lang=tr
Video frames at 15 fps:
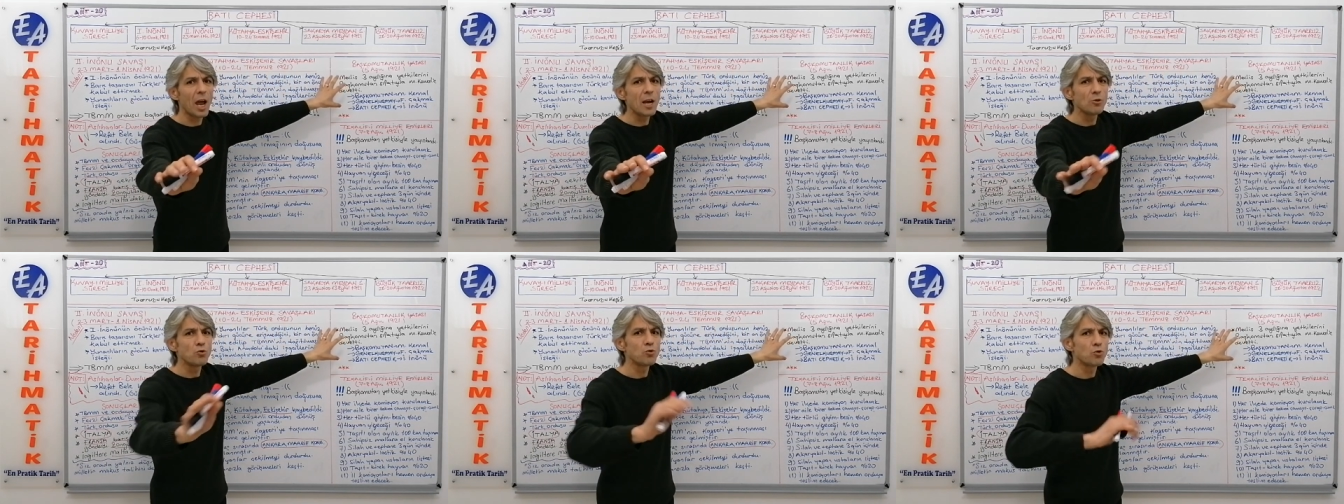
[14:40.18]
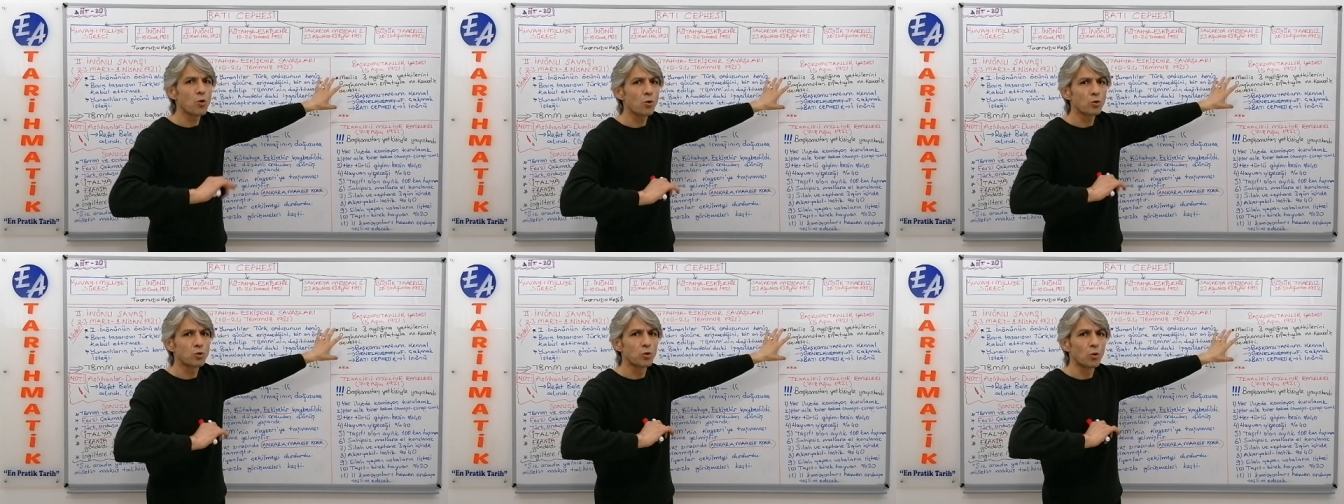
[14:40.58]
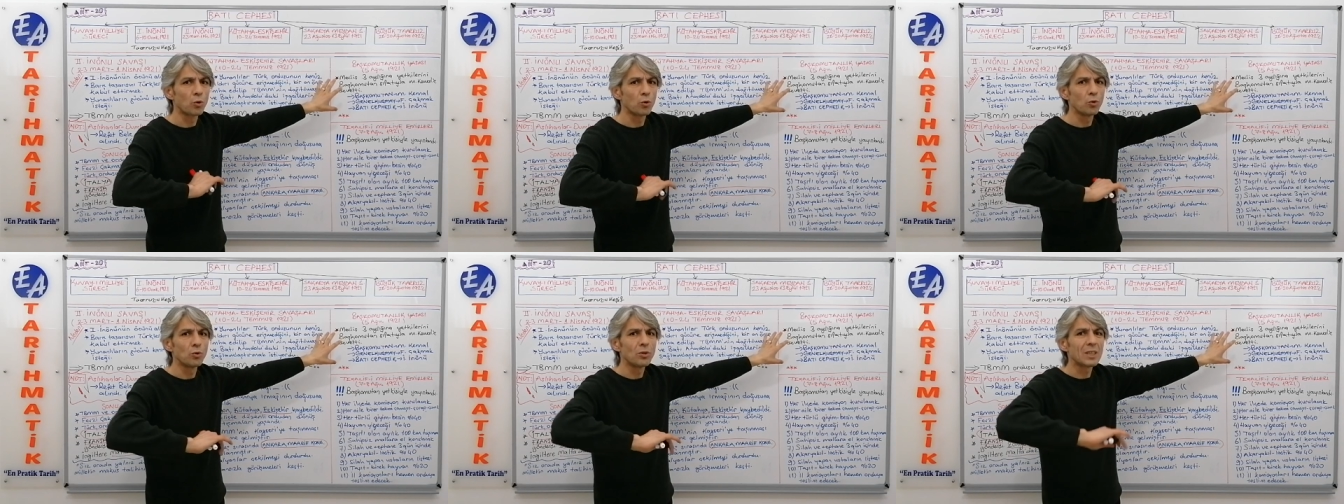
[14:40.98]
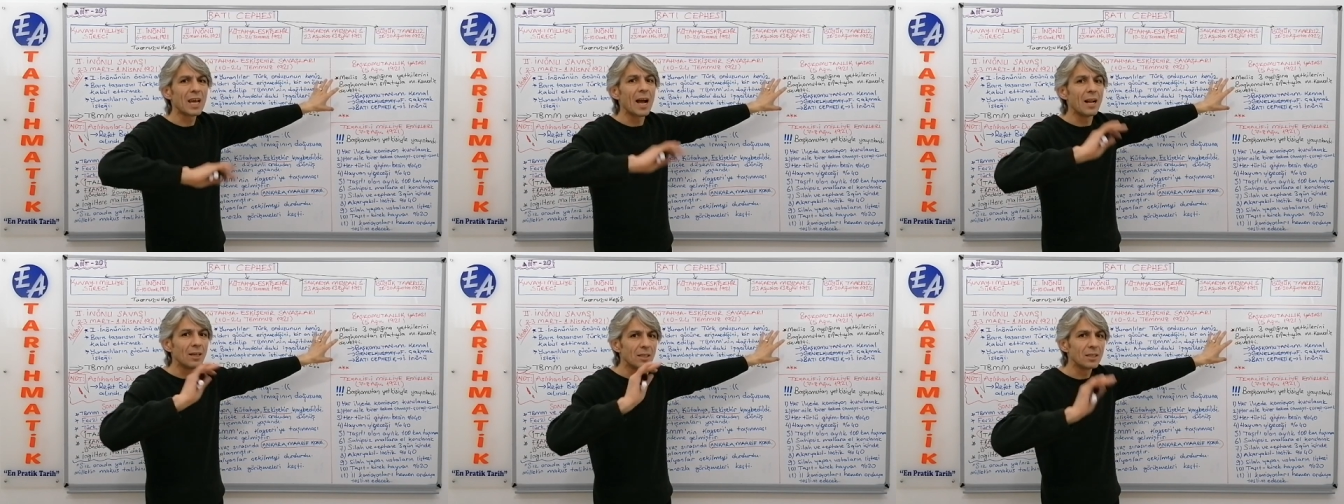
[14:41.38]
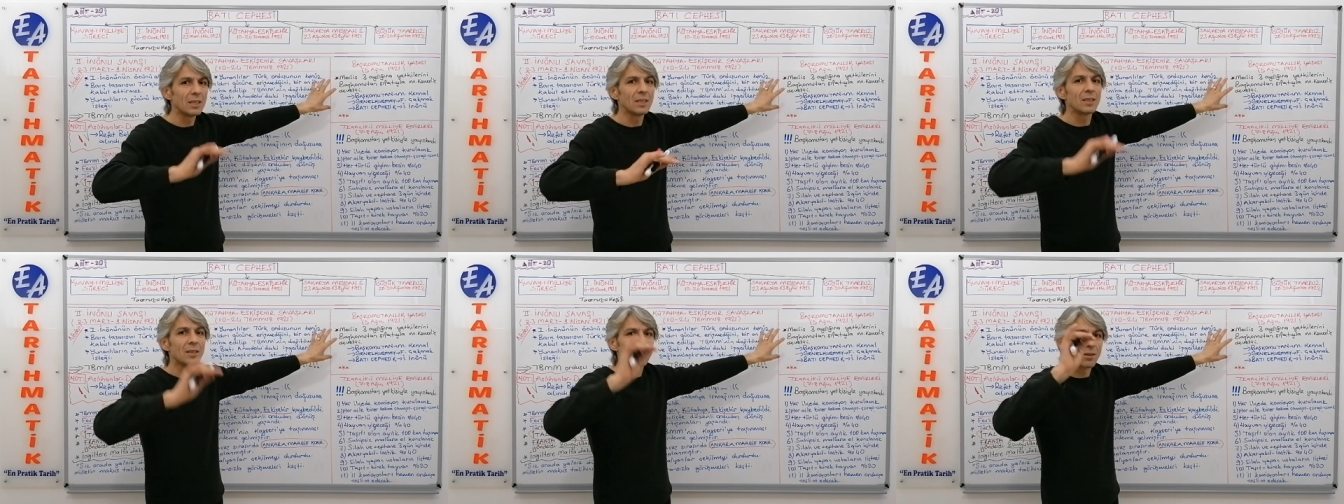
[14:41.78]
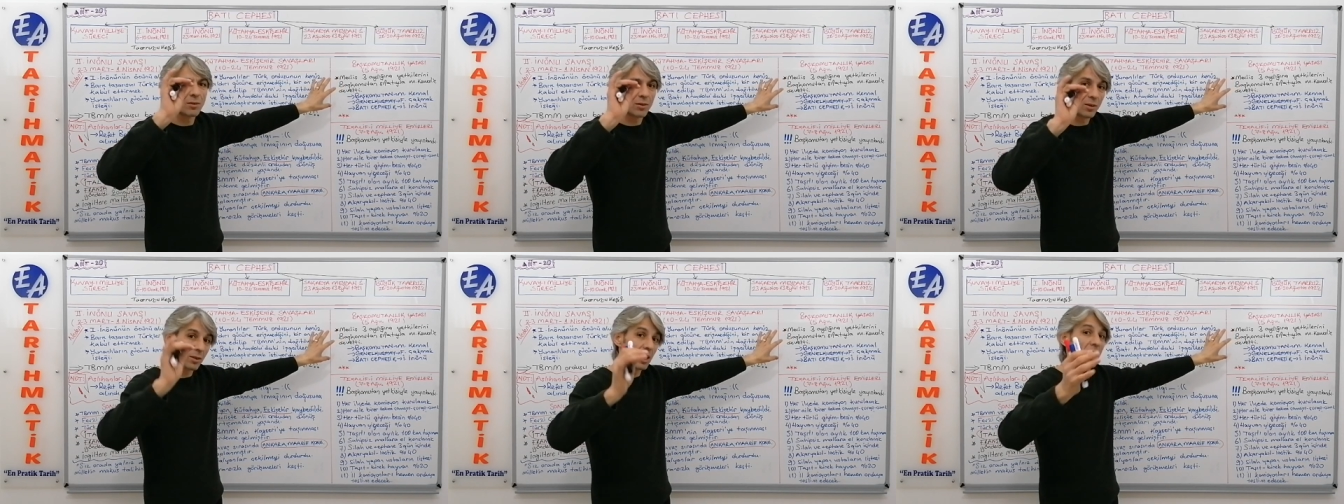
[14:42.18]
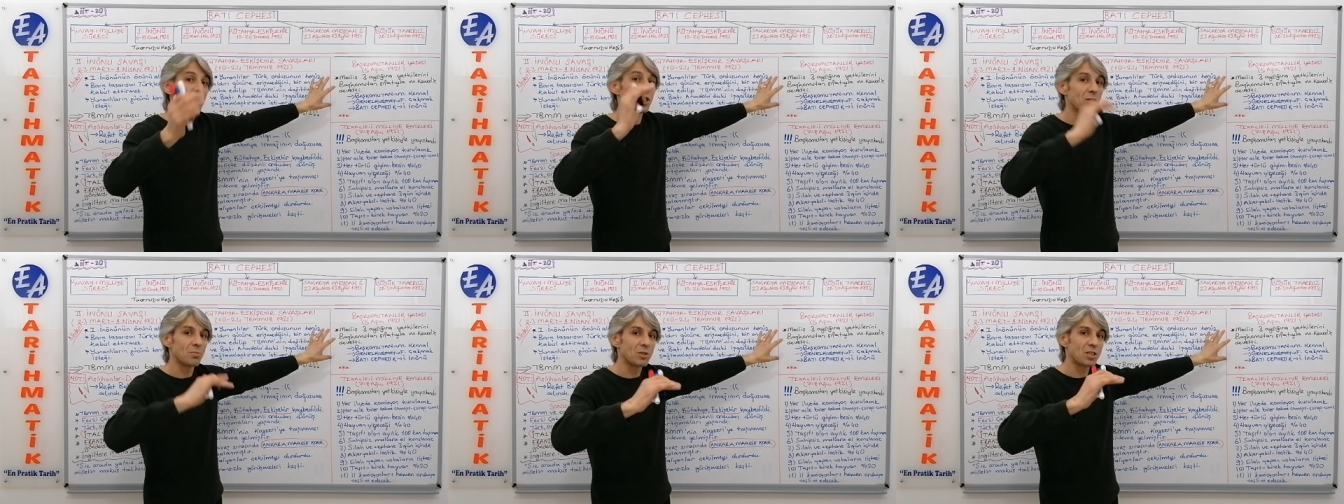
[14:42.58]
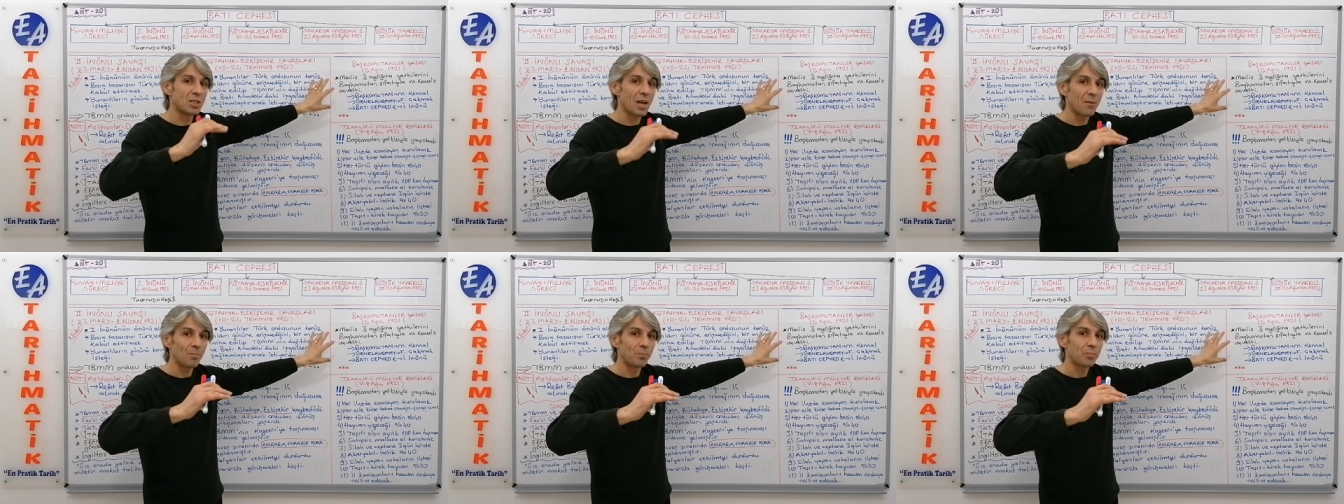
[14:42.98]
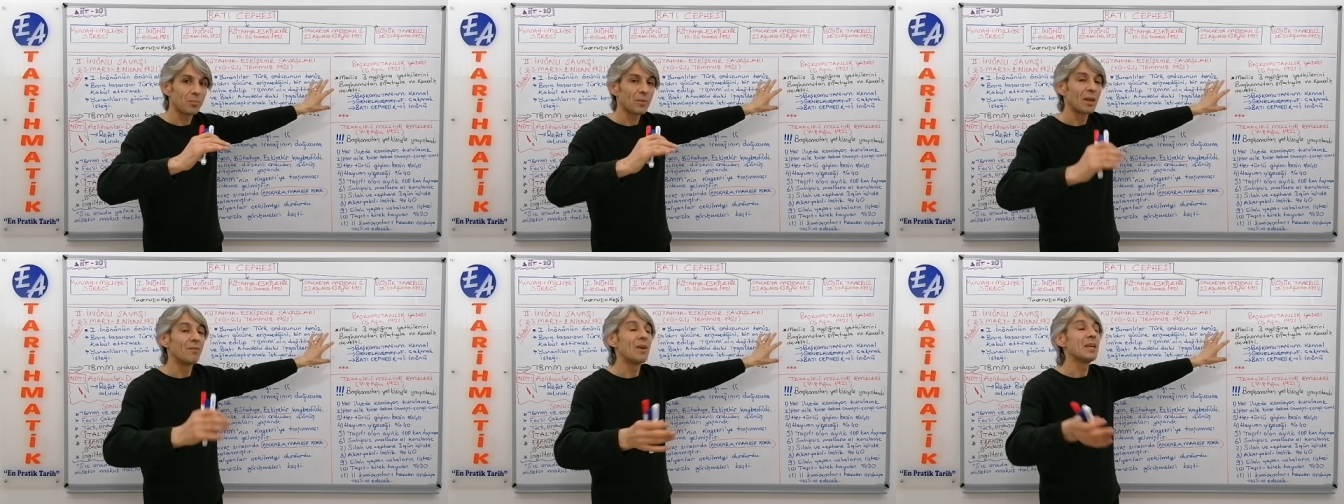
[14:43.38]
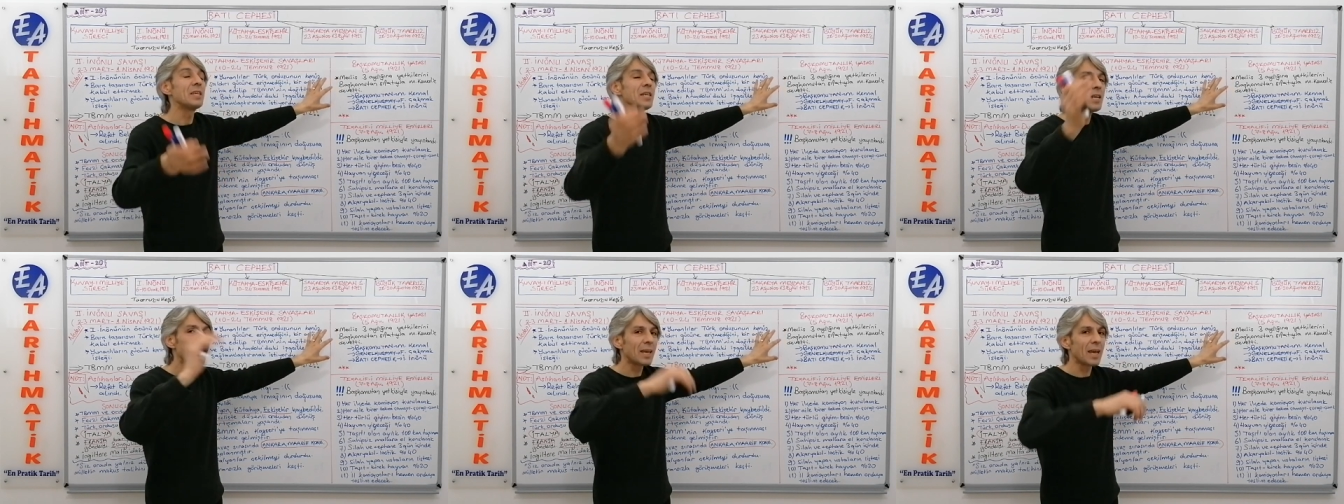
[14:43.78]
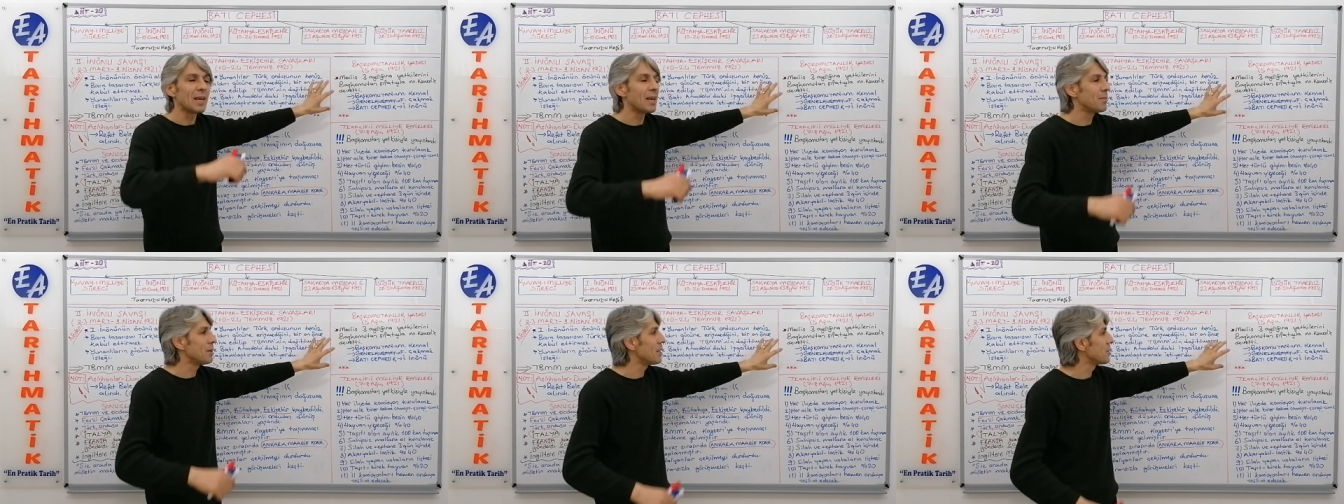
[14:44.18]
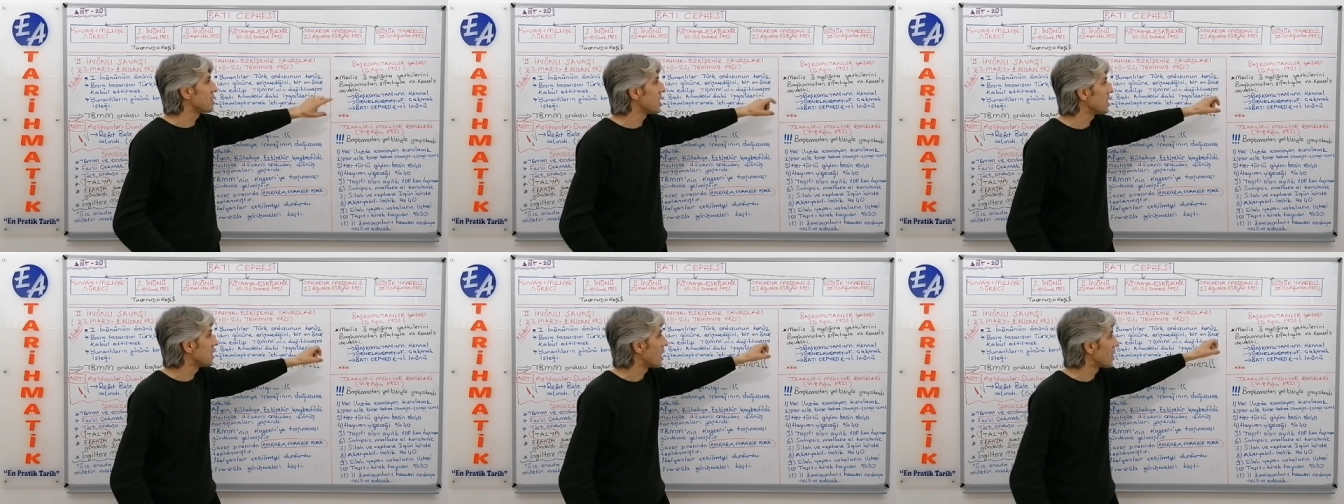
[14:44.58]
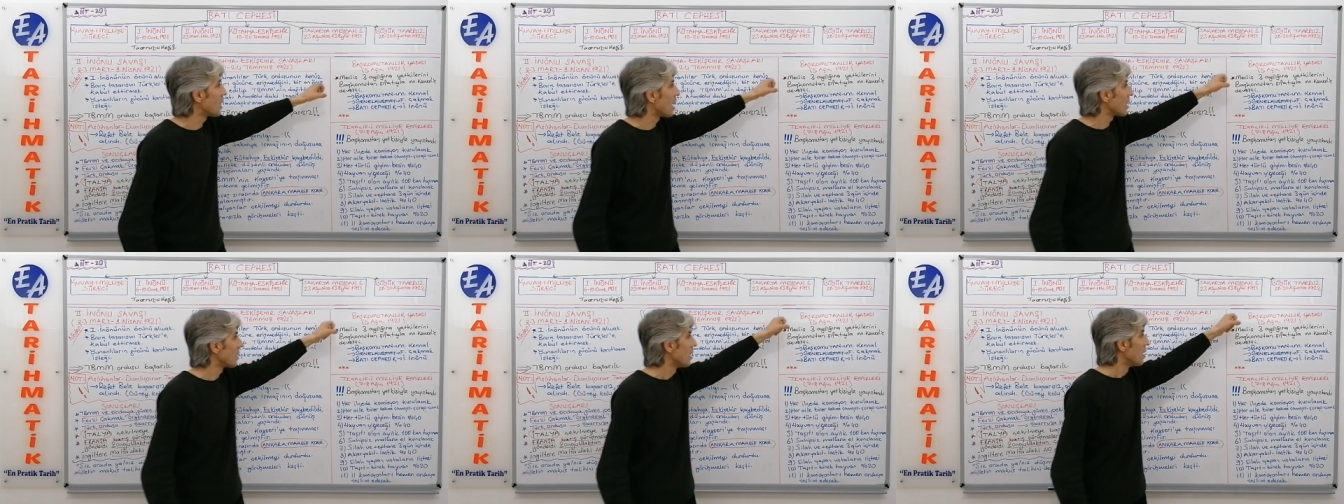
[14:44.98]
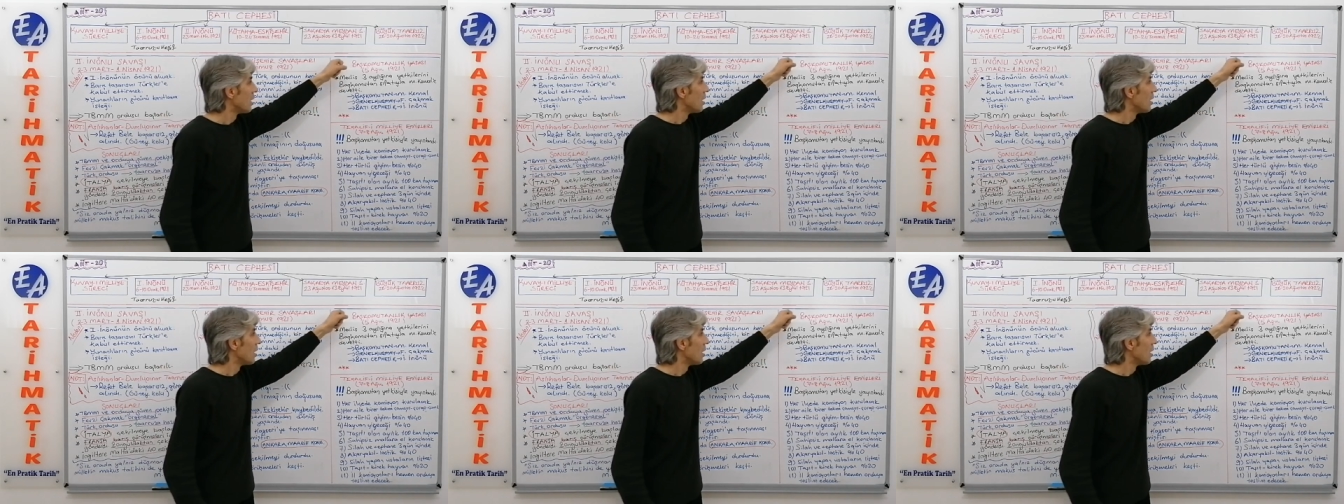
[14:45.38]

en çok sorunun geldiği geçmişte ve yine gelebileceği yerler